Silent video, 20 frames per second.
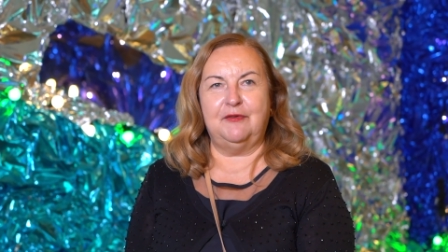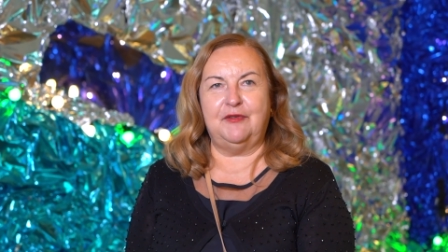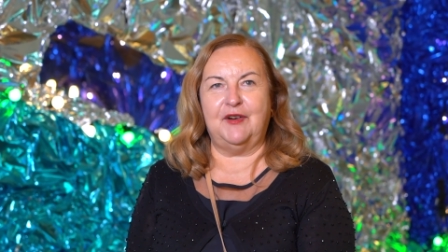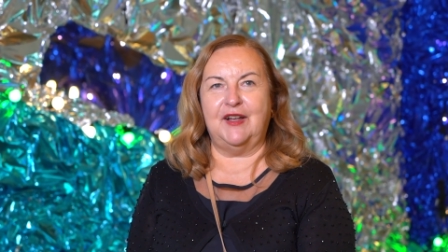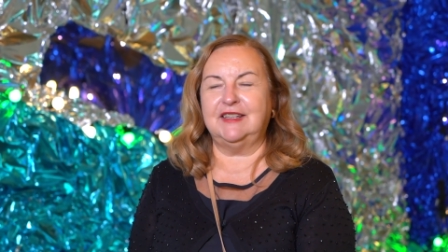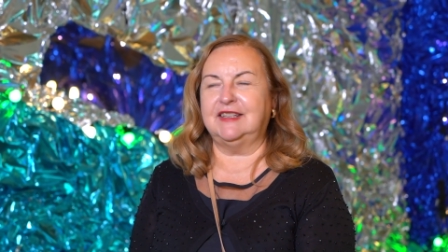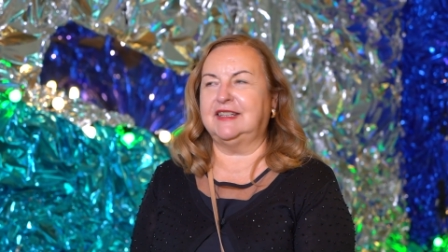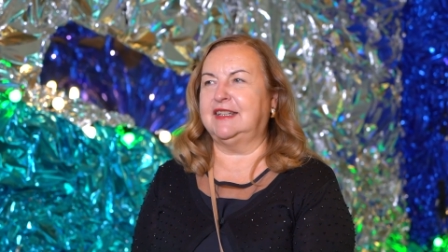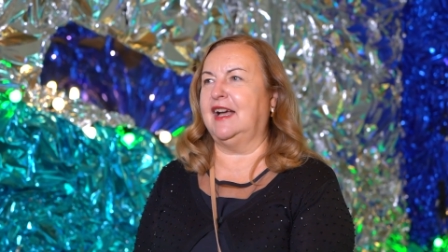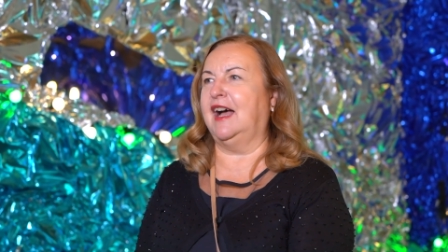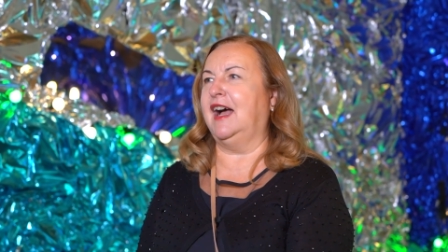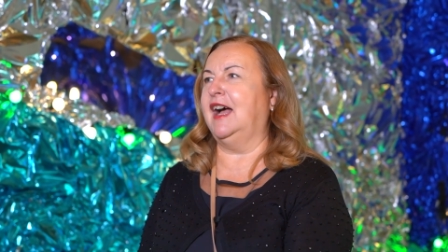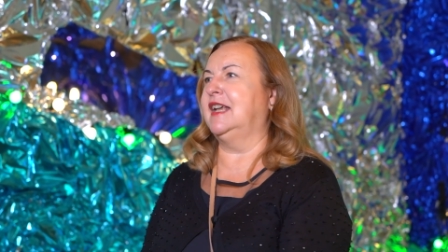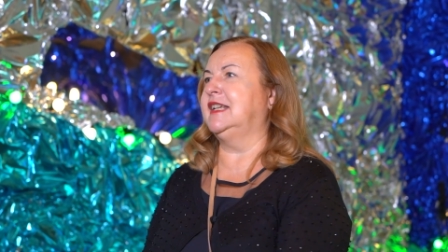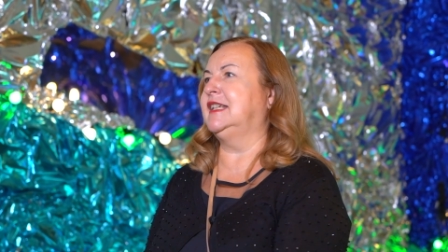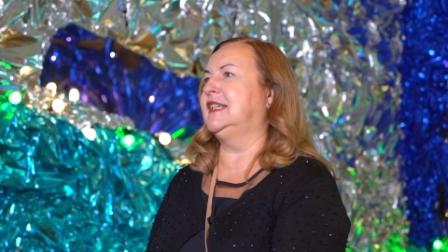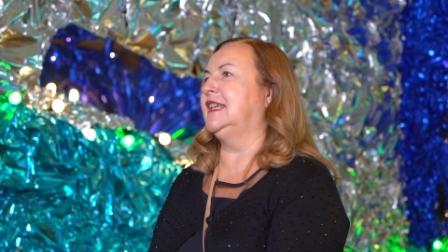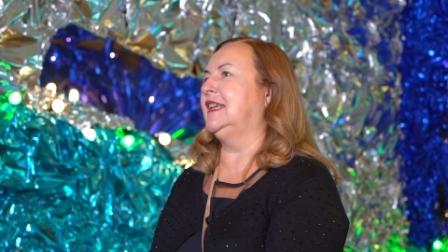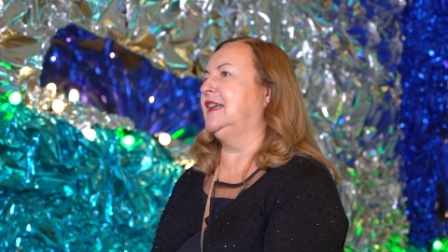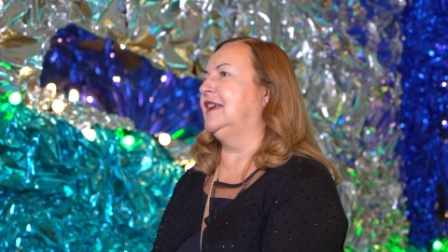
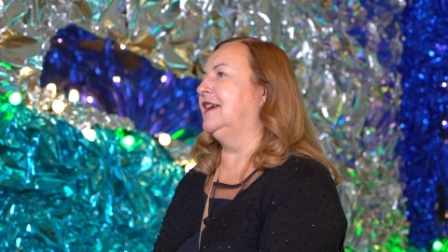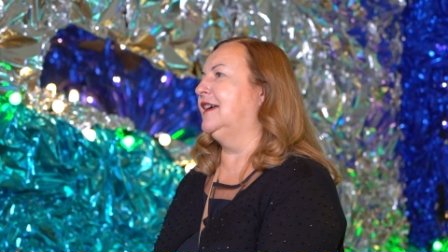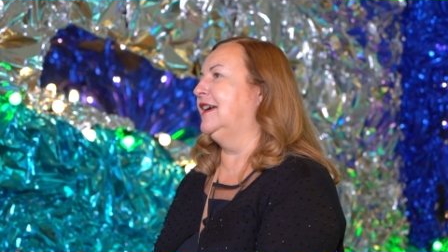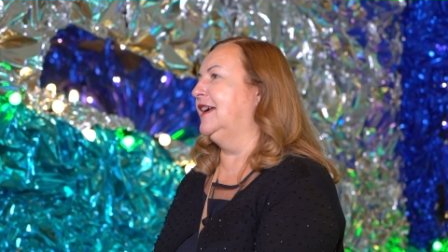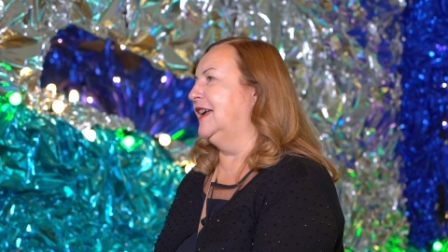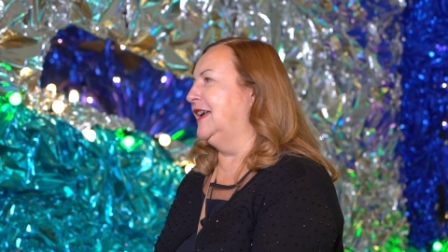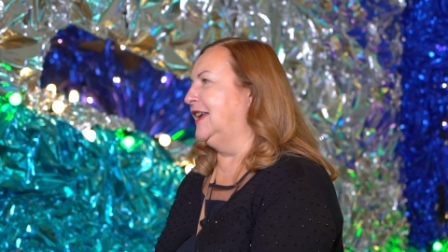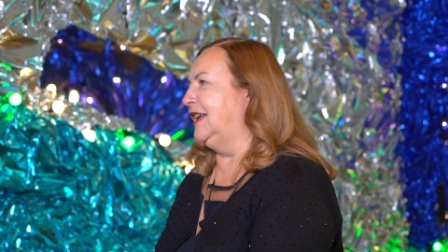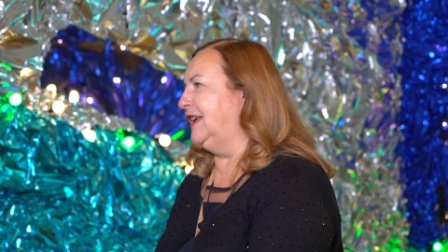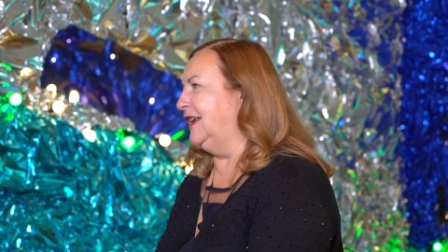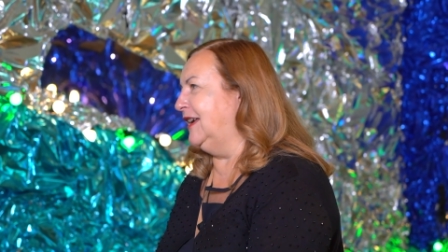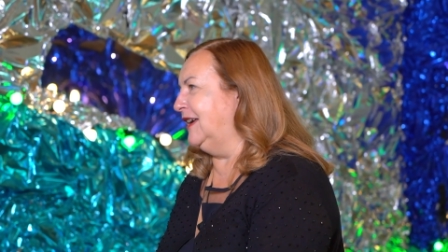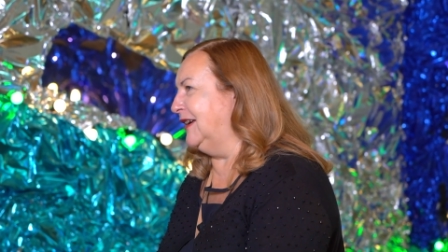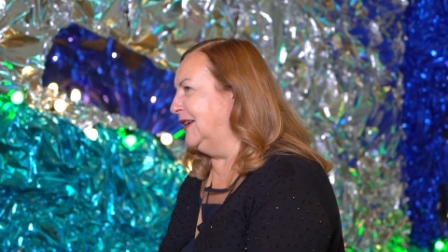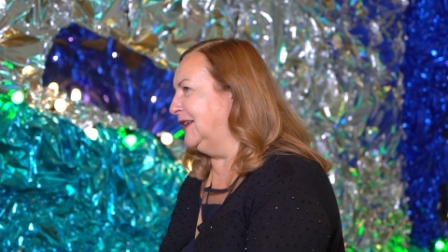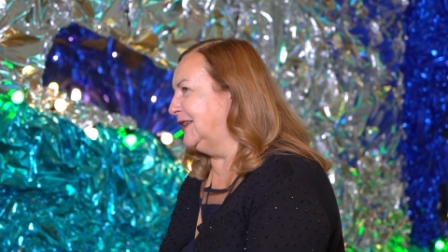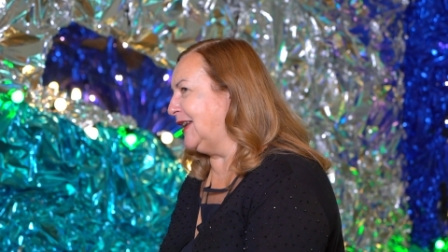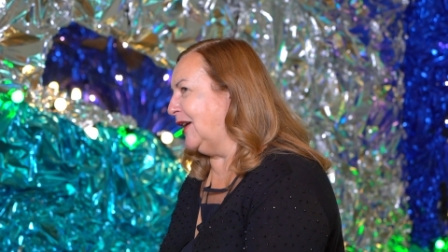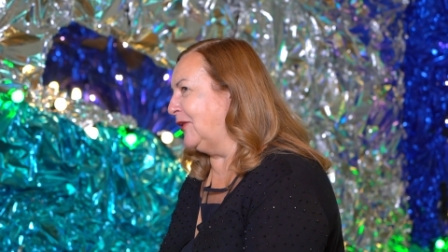фантазии и